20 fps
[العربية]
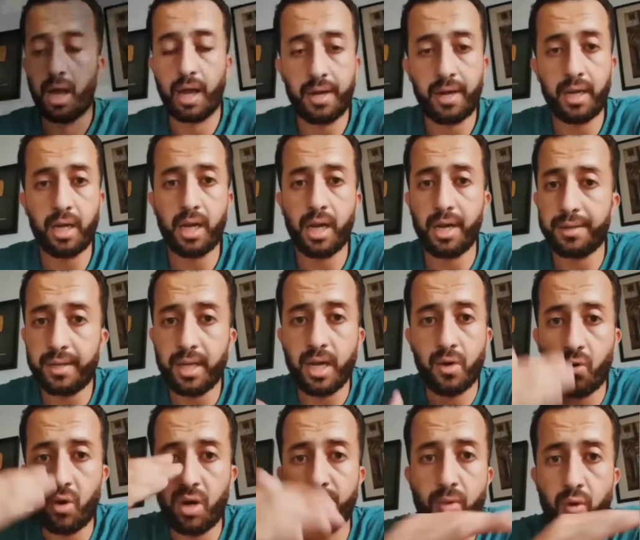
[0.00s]
انا هذا
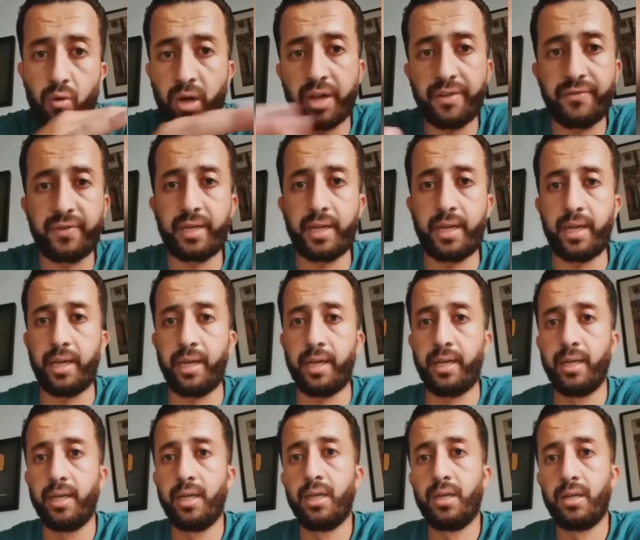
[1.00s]
هو الموقف تاعي
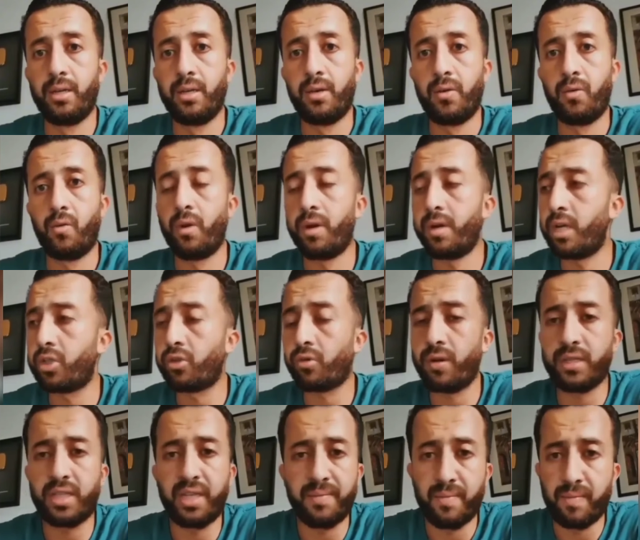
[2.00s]
وانا شغل
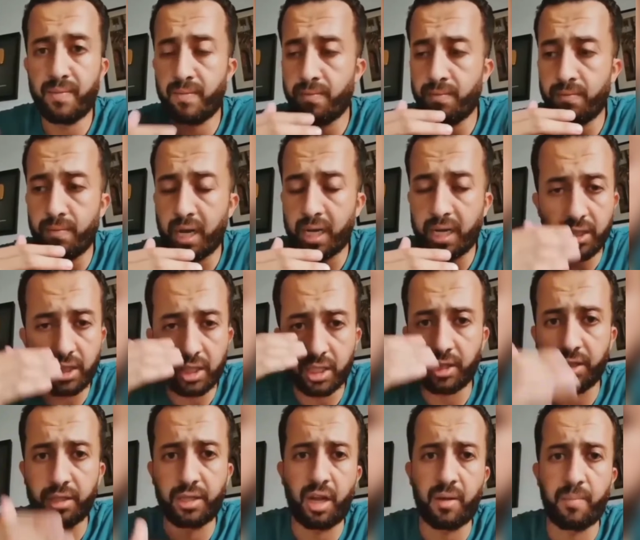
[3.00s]
غادي ما كاش
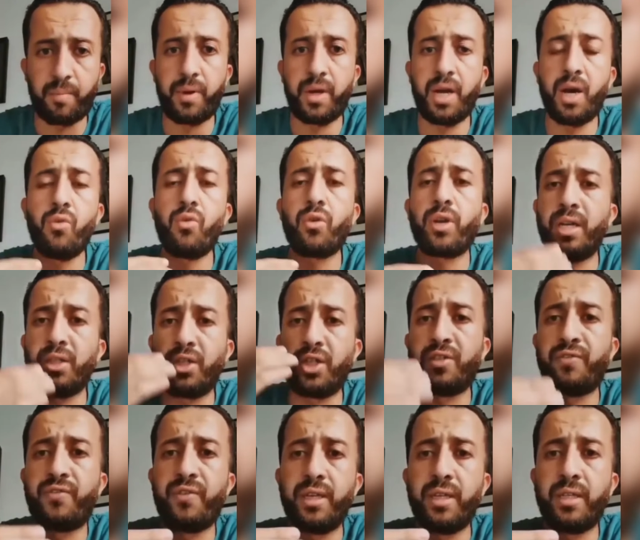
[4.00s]
كاش نتقبلها ولو كانت
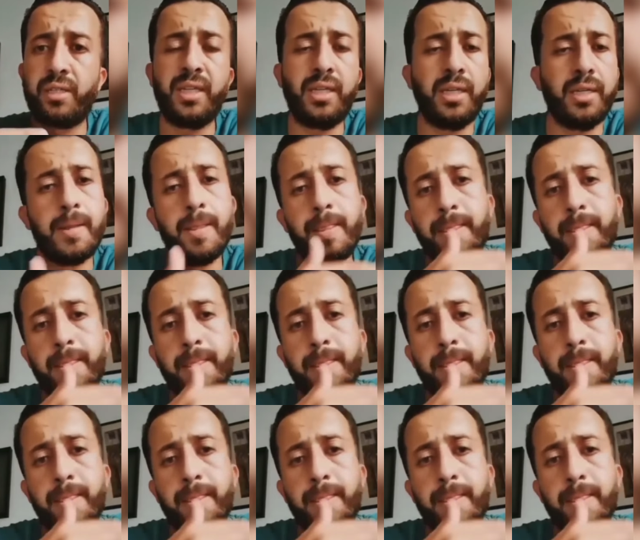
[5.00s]
جات في يدي